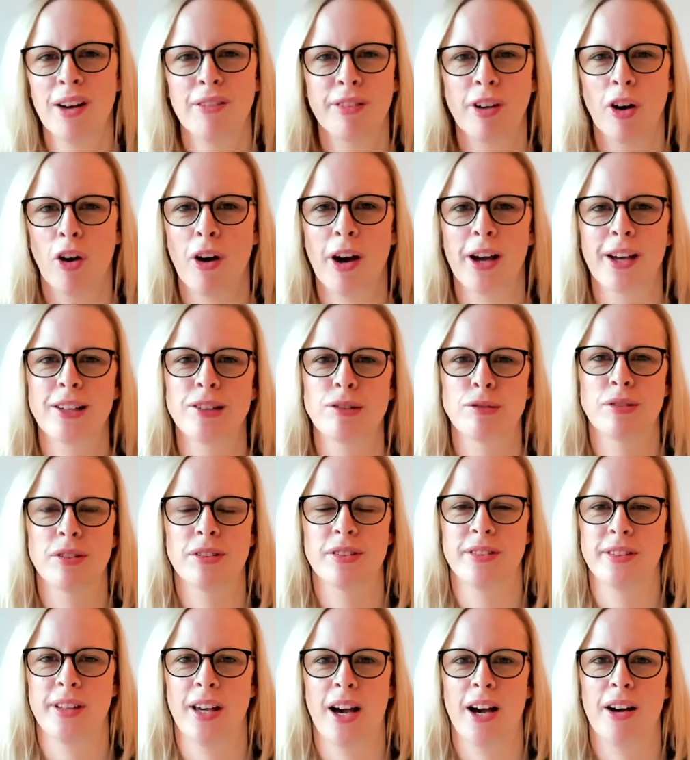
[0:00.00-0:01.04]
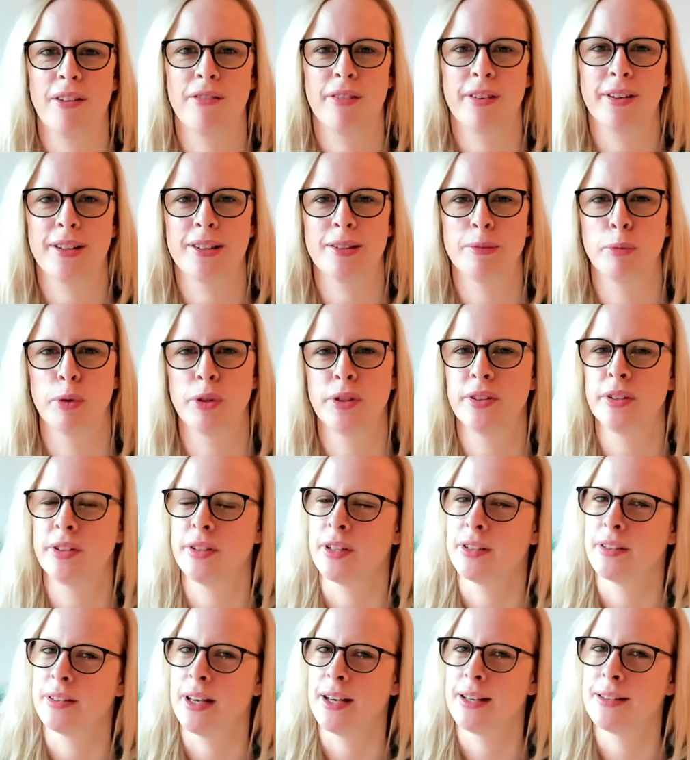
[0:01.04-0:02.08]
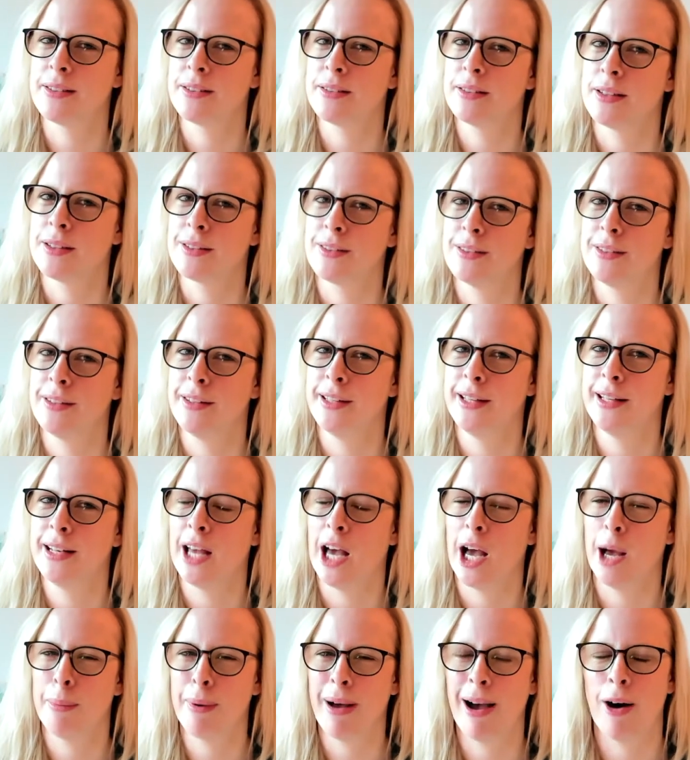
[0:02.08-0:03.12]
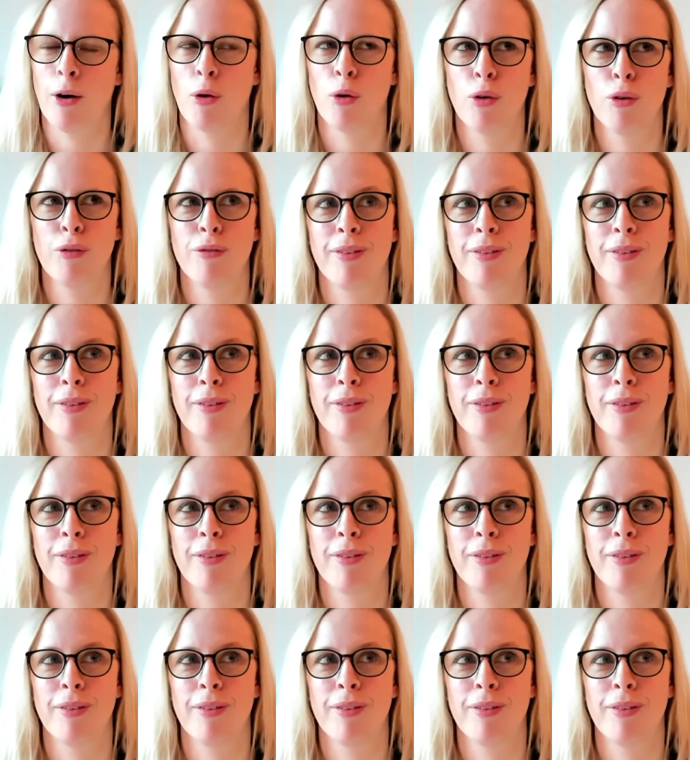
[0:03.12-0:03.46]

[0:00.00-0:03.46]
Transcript: wie auch eigentlich so das Jahr war, das möchte ich als erstes erzählen, aber auch,